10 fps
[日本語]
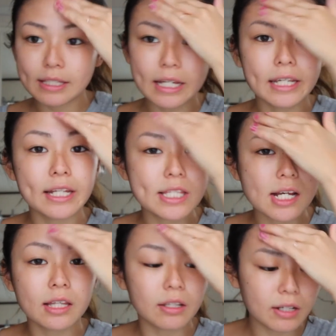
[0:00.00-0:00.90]
最近
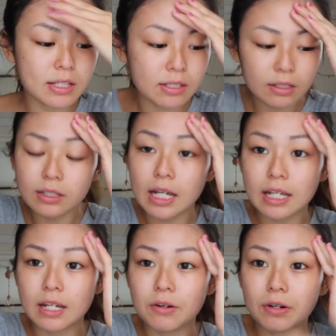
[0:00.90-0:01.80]
使ってるやつ
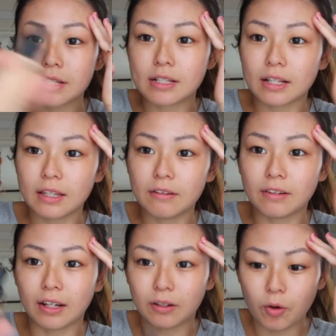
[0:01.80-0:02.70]
最近これ使って
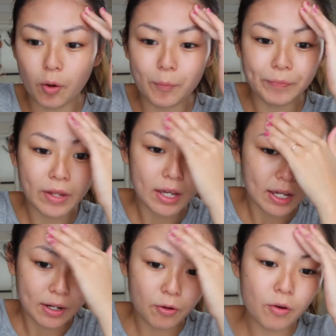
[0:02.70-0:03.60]
るんだけど
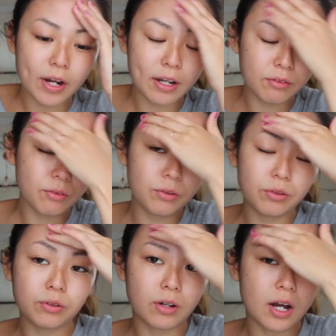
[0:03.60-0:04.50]
高原の
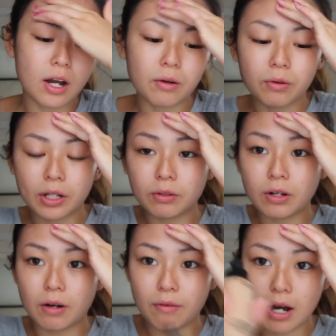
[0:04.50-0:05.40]
のとかこれと
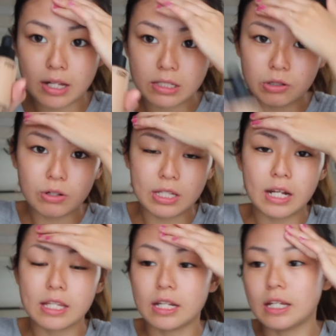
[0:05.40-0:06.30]
かはすごい
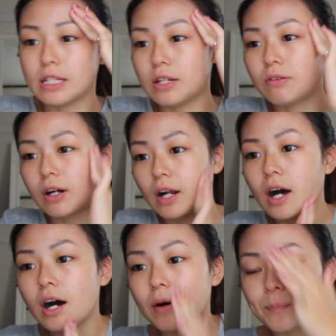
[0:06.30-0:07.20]
サラサラしてるか
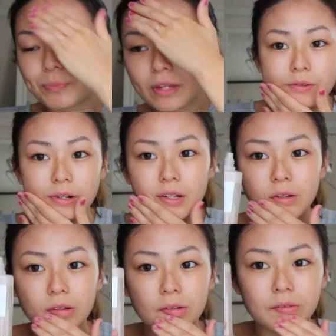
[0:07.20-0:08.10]
らこれ
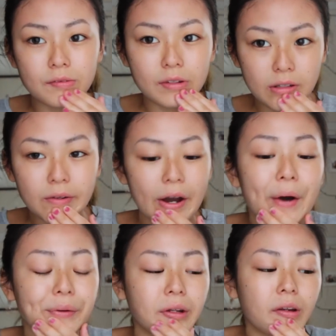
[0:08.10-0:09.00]
に
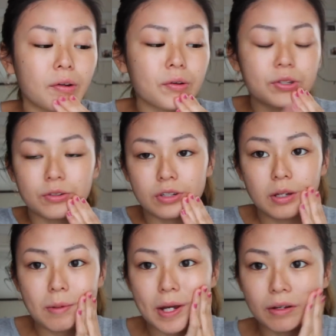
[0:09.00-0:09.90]
は合うんだけどその
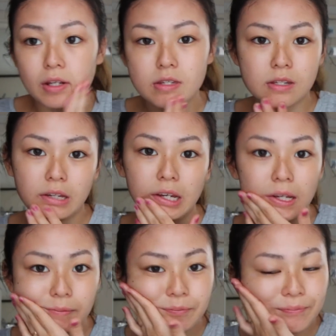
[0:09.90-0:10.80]
ニベアのやつに
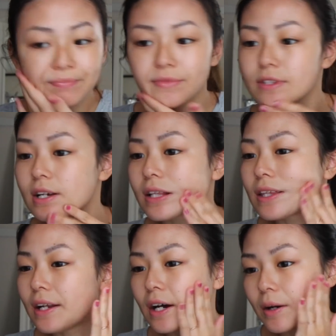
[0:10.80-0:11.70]
使っ
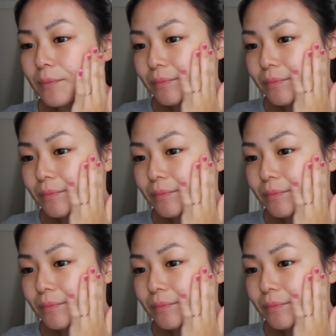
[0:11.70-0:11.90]
たら